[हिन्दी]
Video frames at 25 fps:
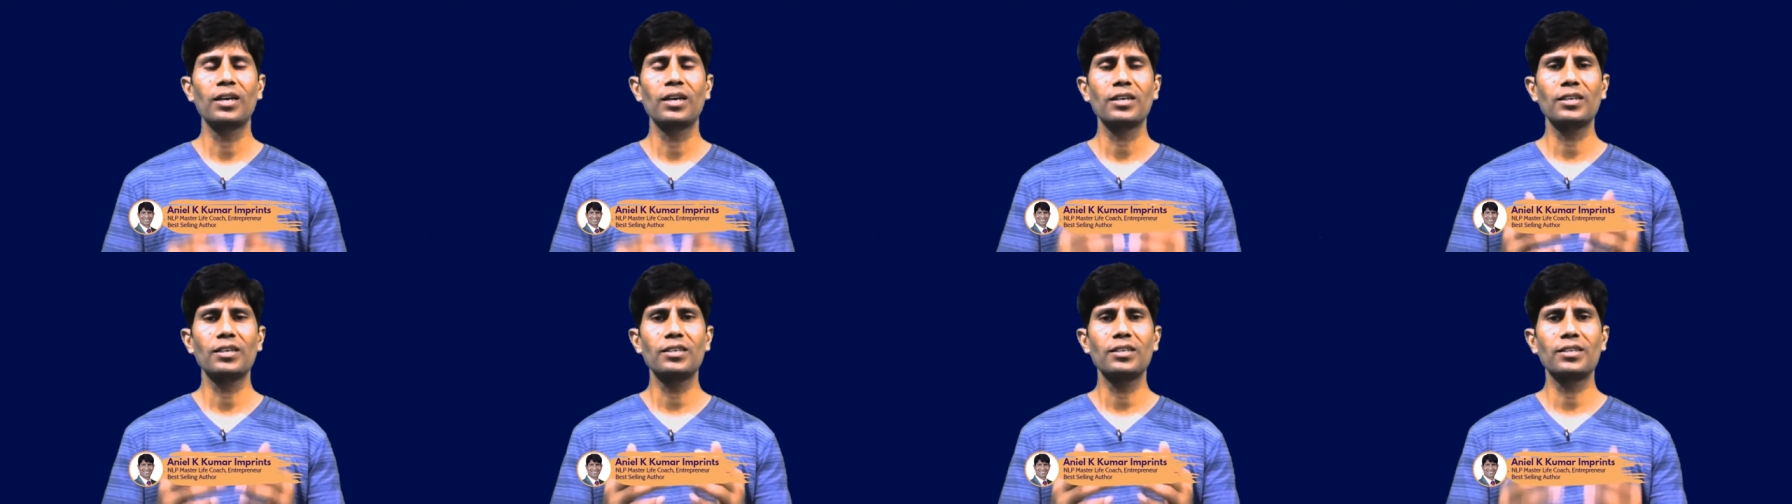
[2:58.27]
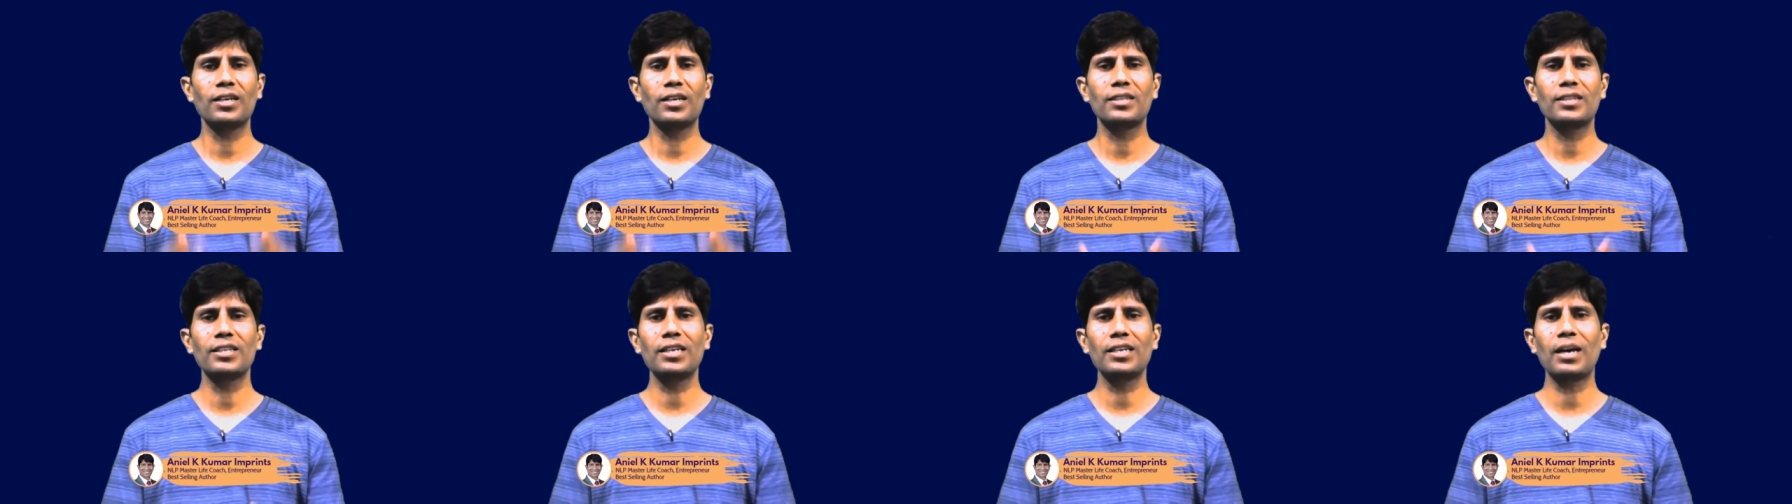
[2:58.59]
कि
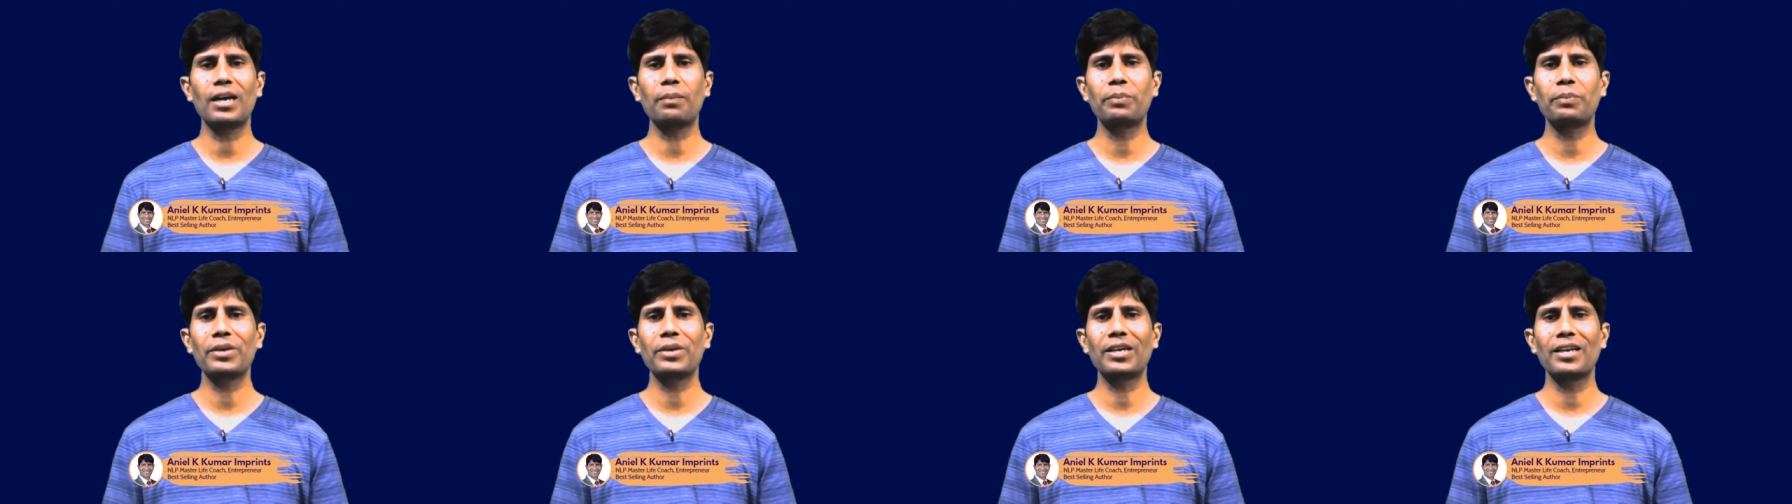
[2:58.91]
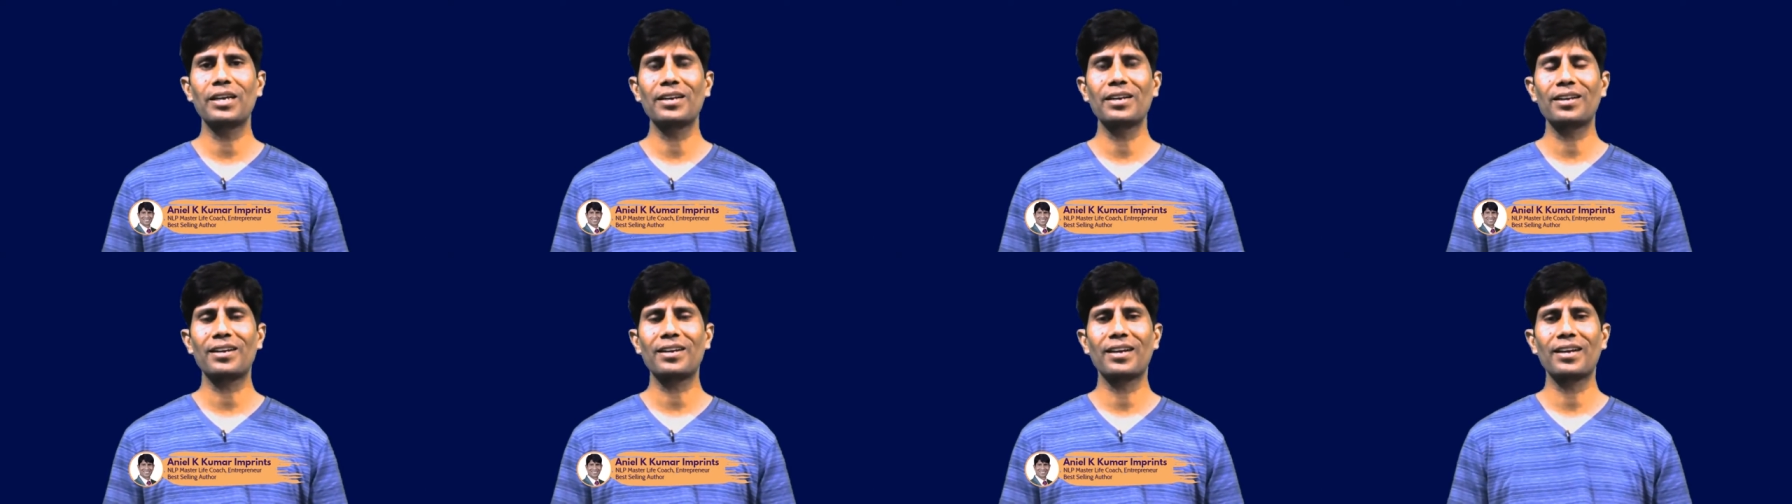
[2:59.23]
यदि आप
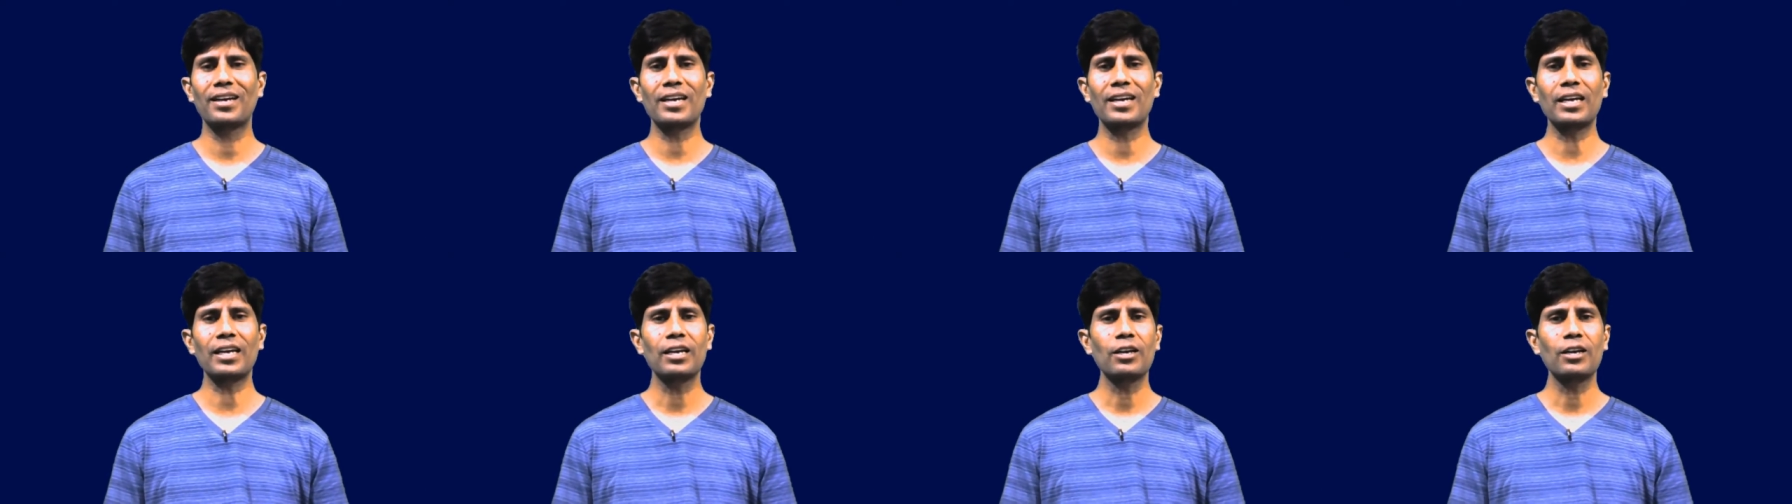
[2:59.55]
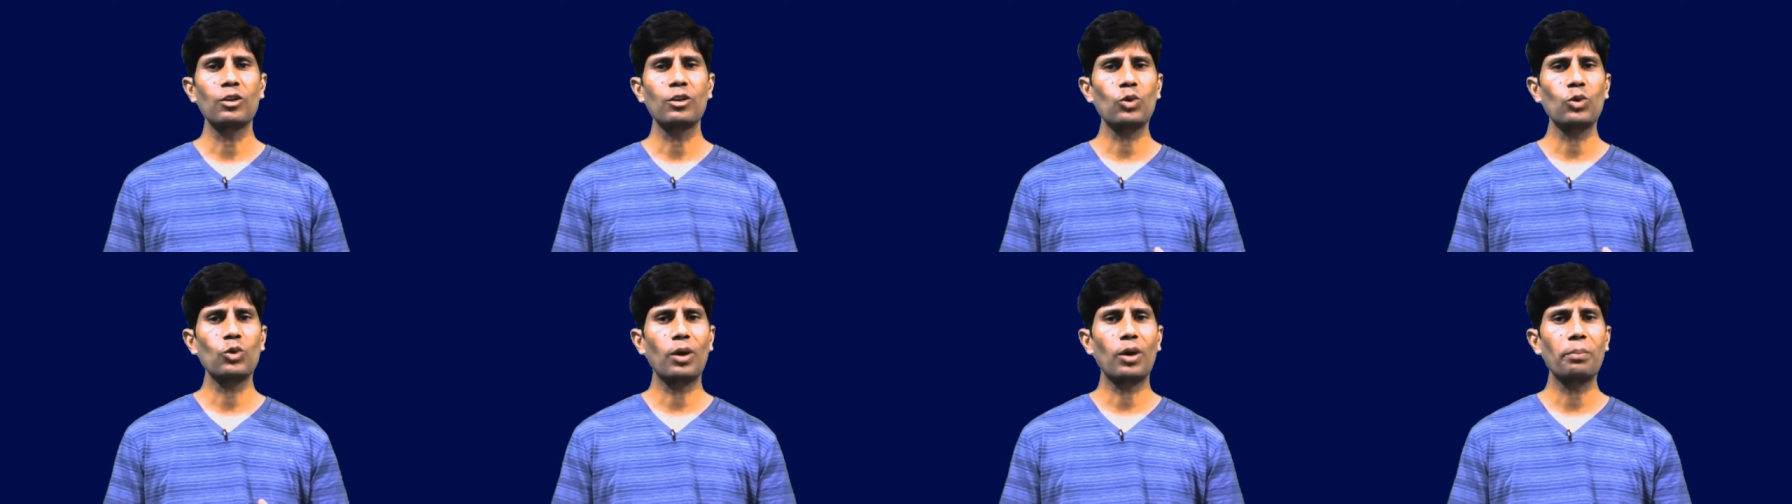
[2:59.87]
बिगेनर हैं
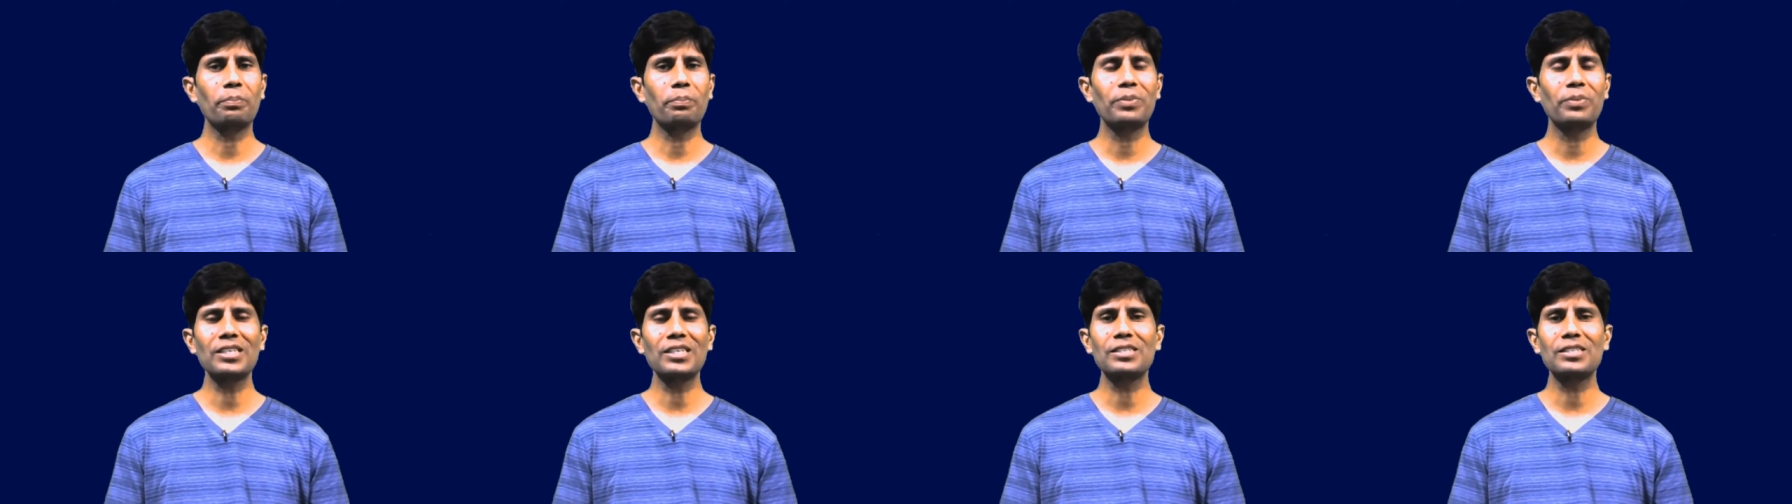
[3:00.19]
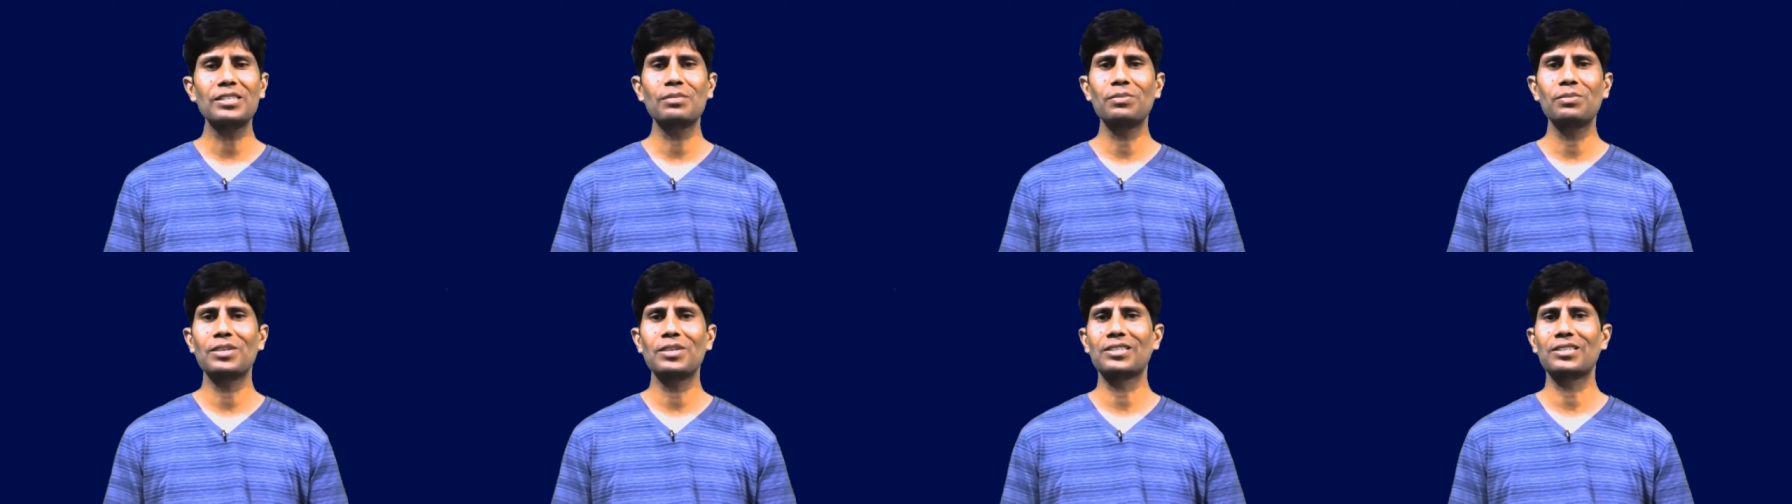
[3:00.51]
तो आप
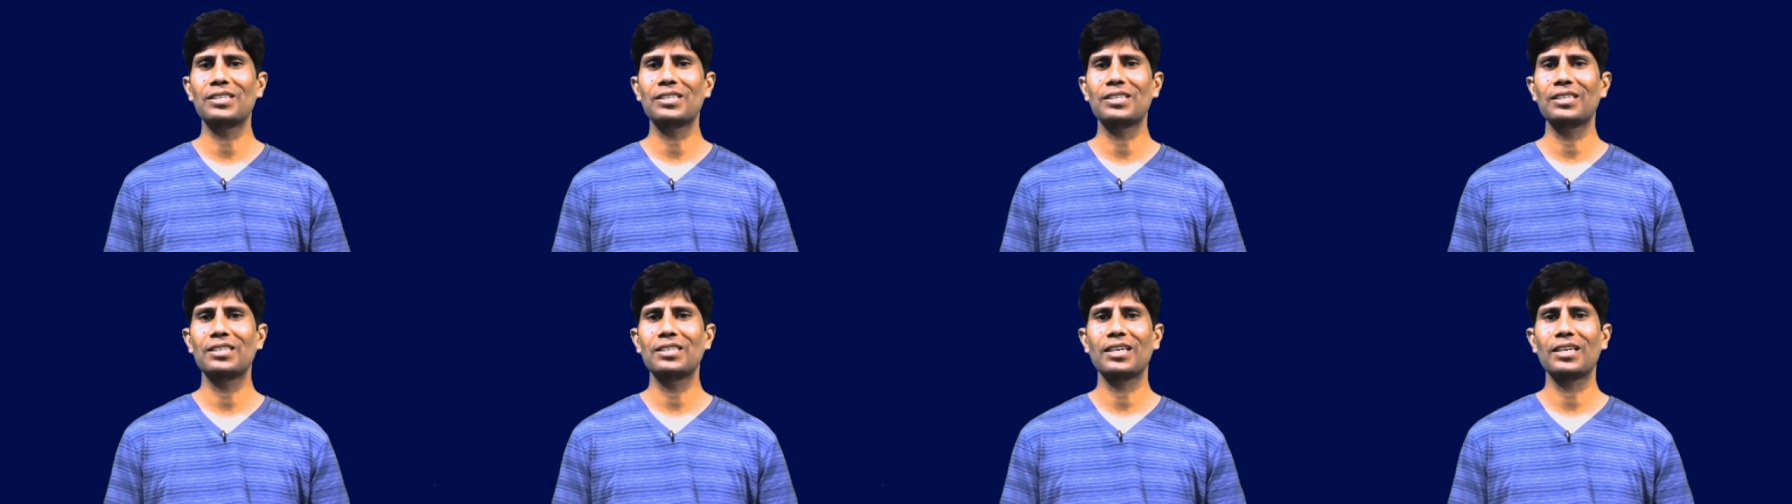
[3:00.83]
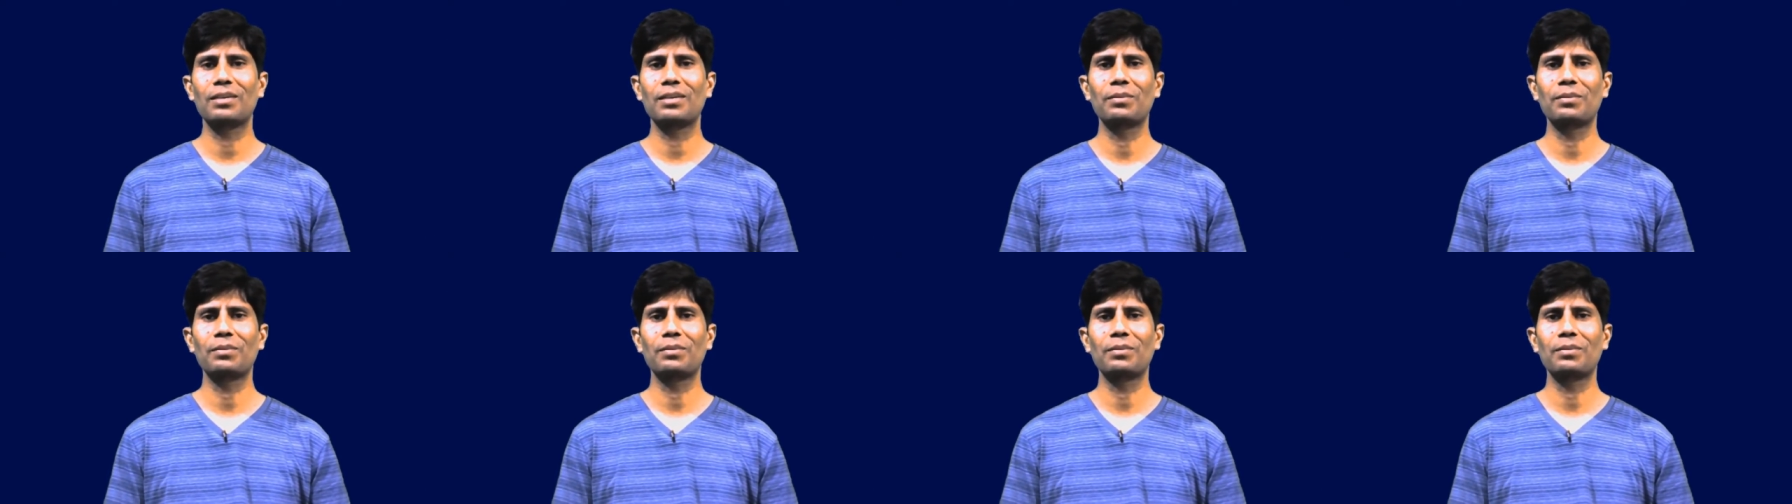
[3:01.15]
20 मिनट से ज्यादा